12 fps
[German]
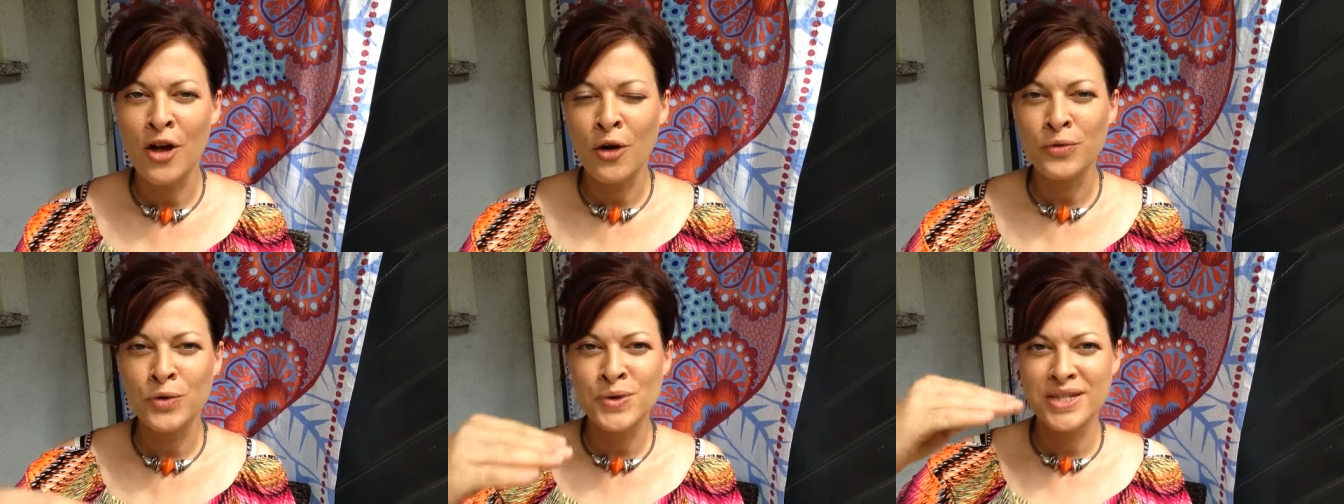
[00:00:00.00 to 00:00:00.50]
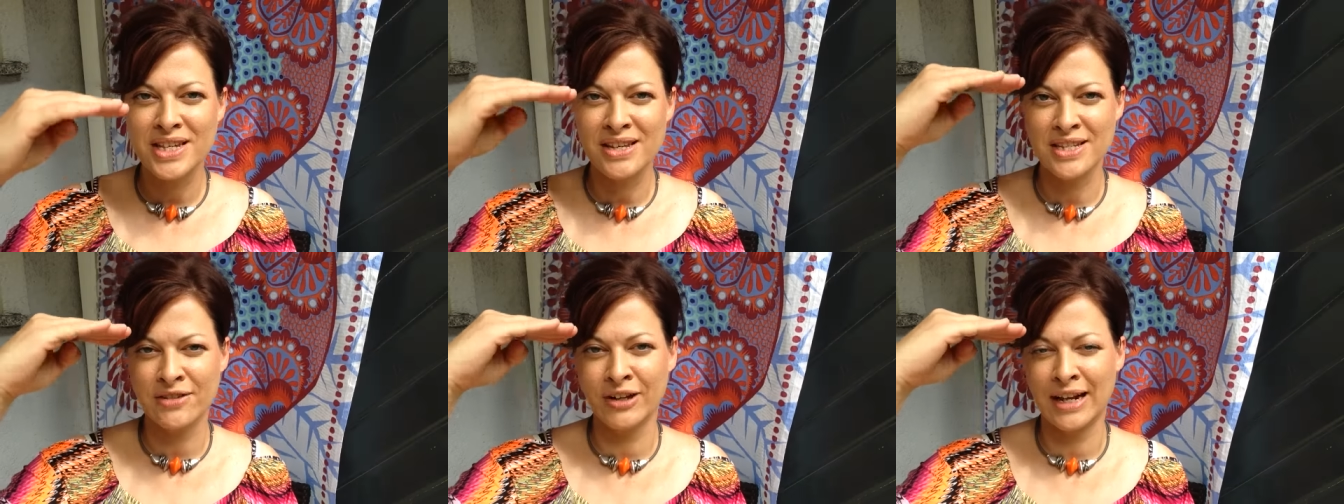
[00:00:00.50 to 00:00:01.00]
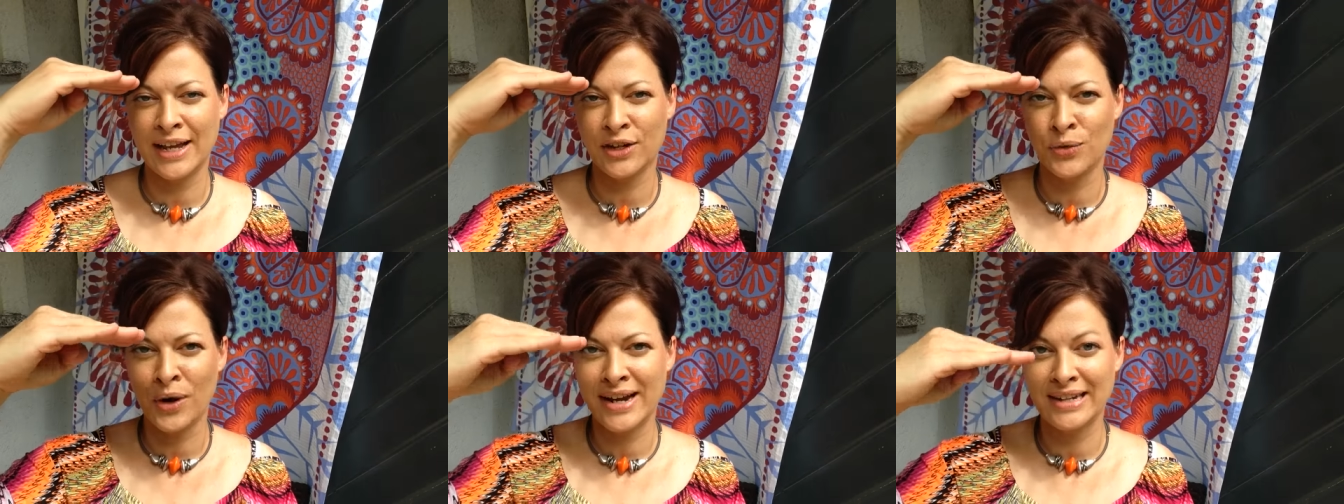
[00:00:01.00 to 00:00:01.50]
und du siehst vielleicht
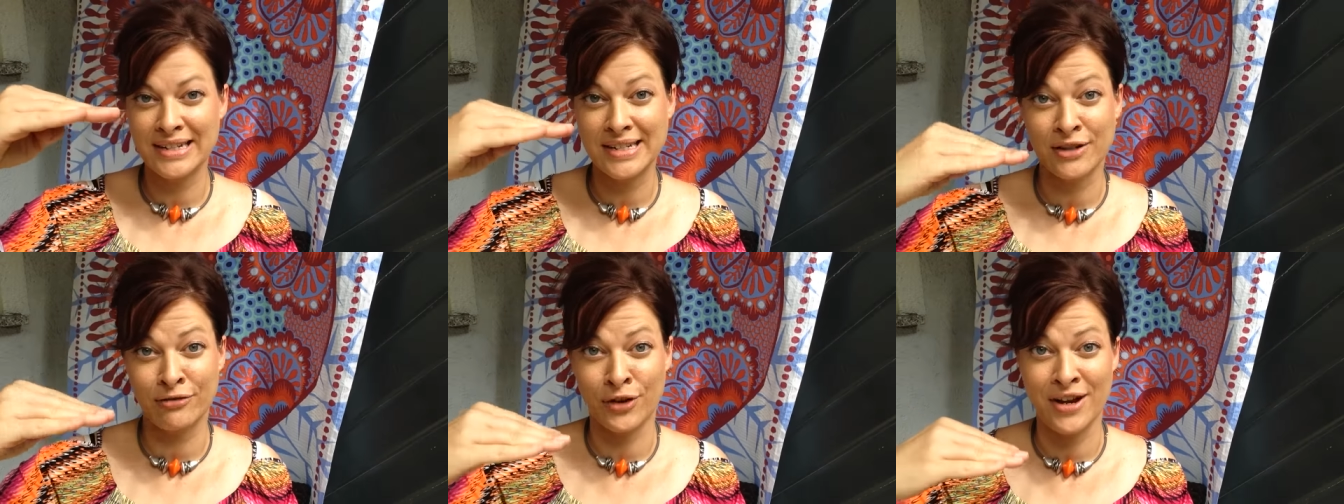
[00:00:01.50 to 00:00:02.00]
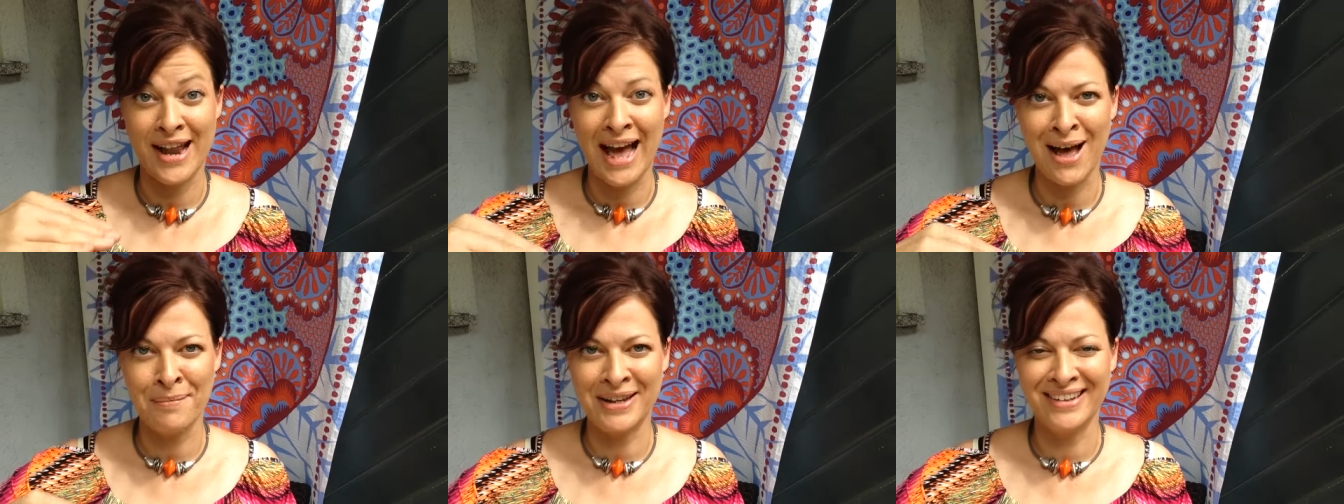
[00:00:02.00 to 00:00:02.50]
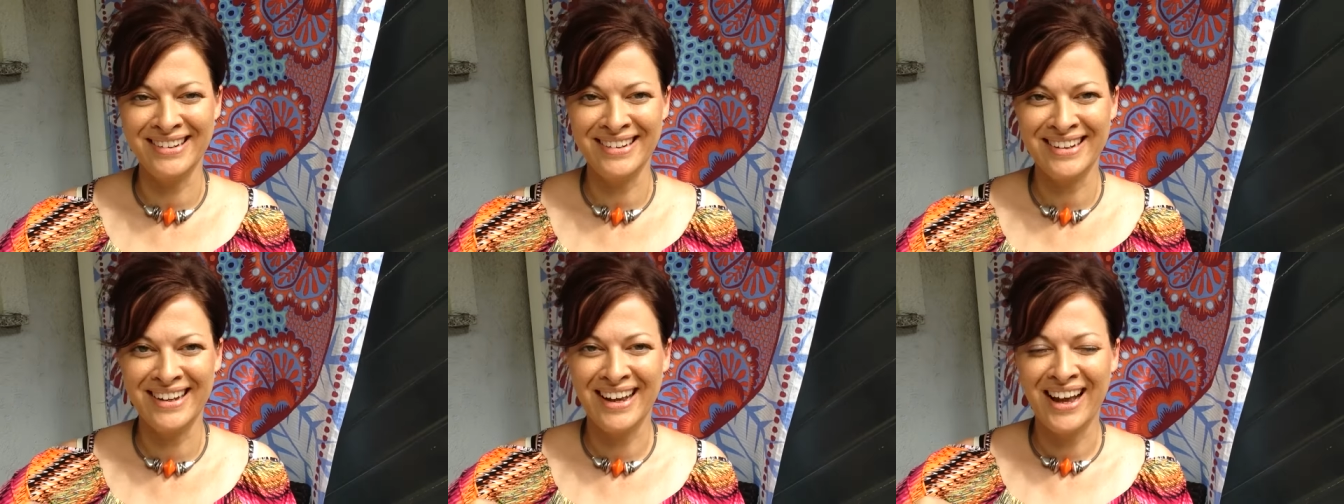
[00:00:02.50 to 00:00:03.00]
nur eine Liste von Namen
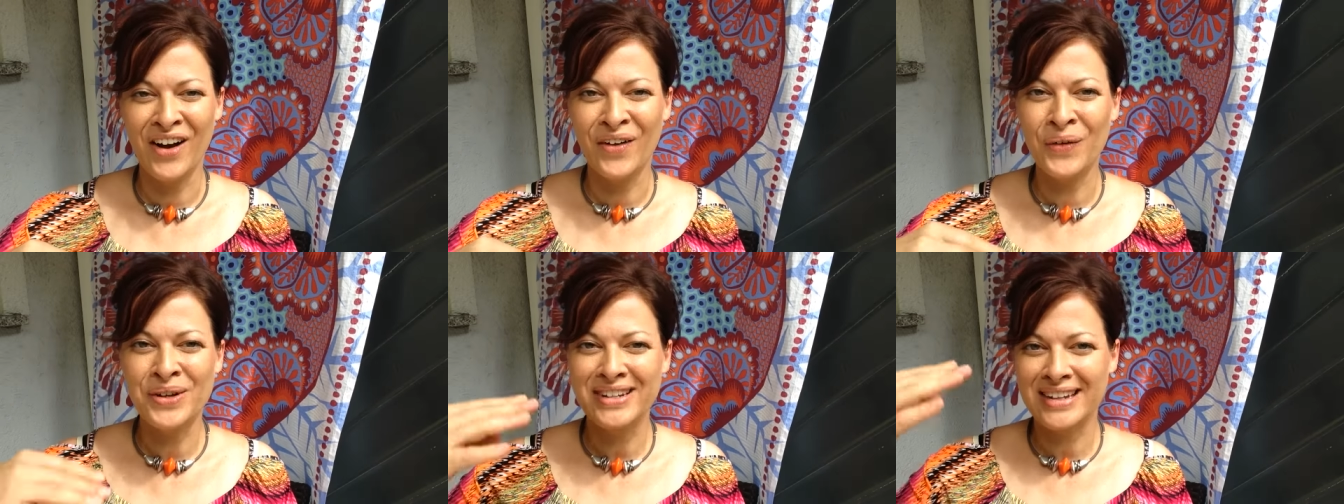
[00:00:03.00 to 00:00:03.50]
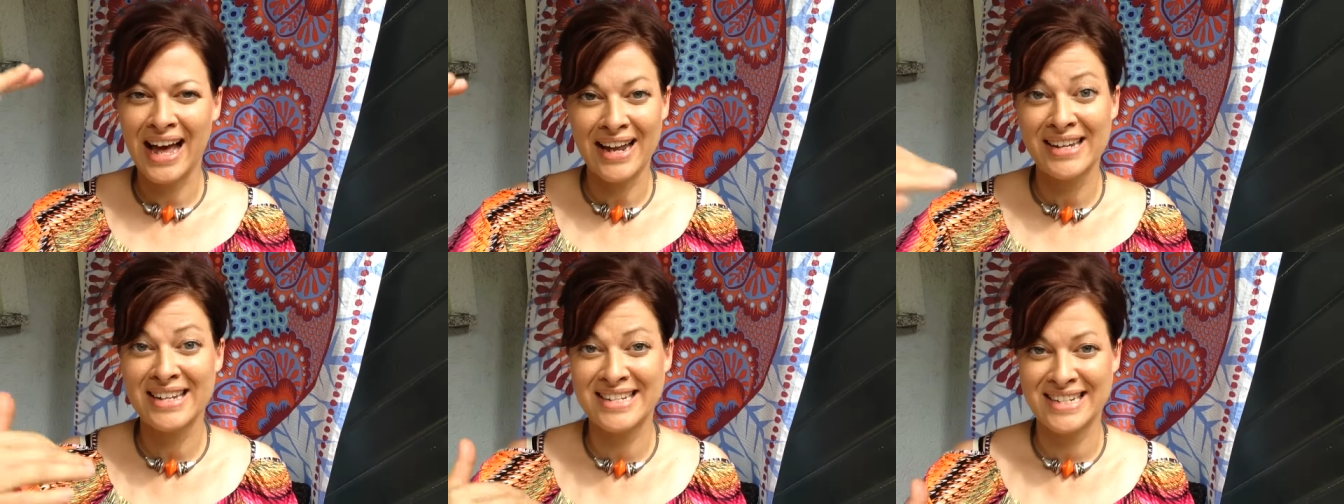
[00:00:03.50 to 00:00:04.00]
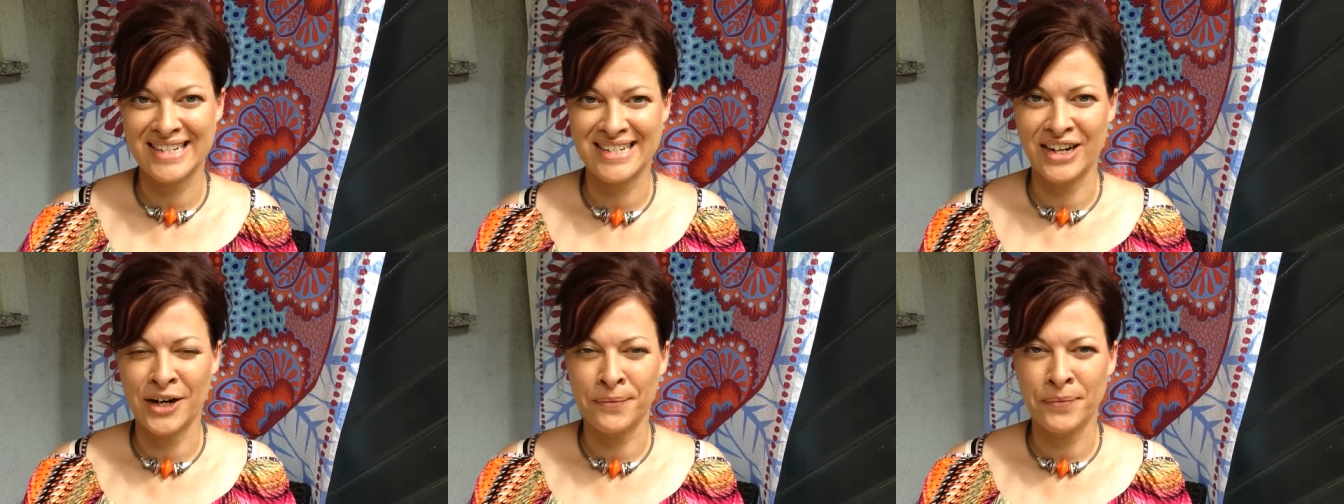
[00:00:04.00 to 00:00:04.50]
und keine
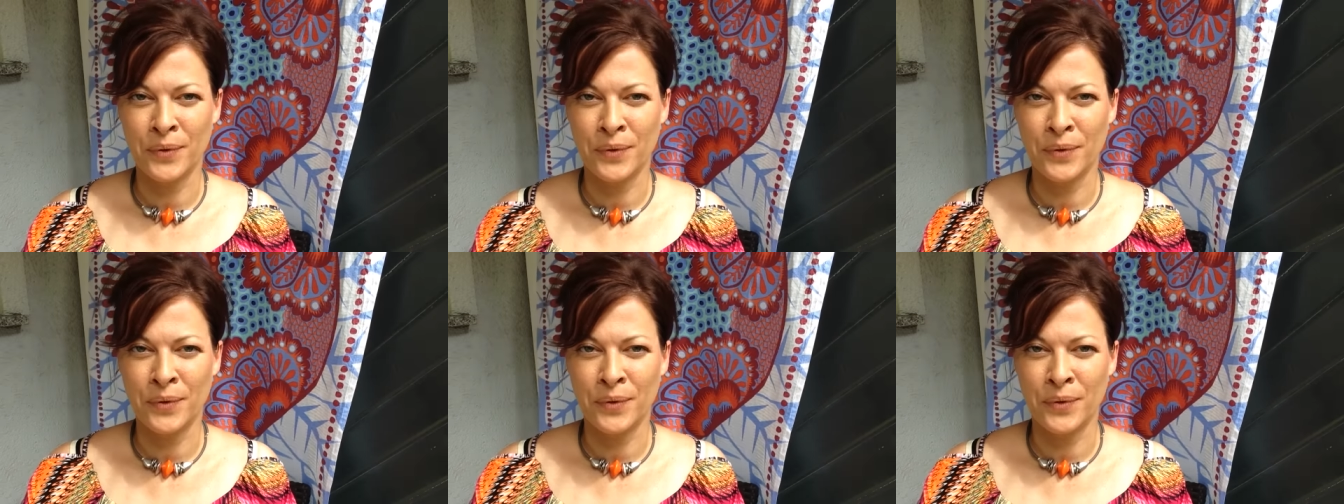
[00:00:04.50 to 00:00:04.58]
Gesichter.